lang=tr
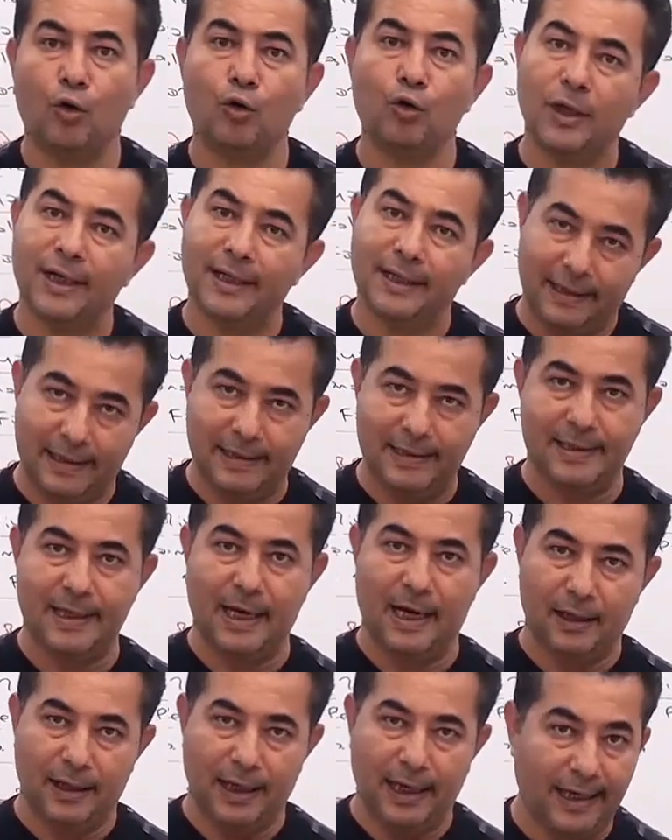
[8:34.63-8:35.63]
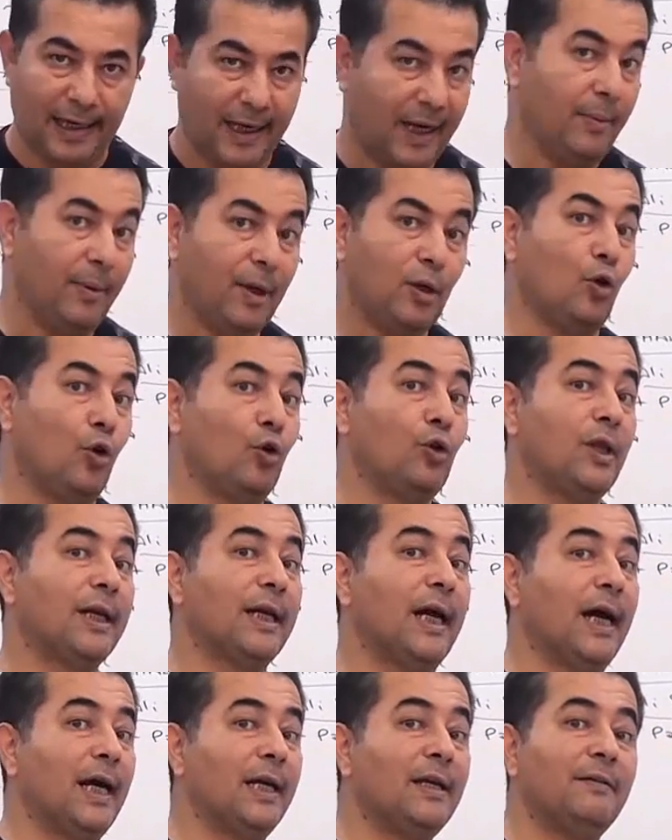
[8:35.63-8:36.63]
onların isyanını engellemek, onları
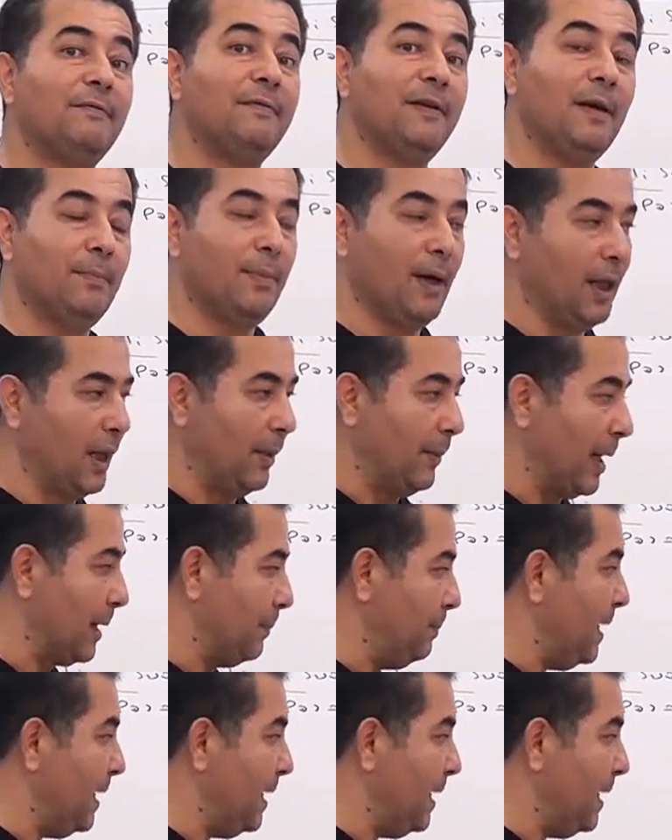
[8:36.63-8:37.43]
halifeye bağlamak.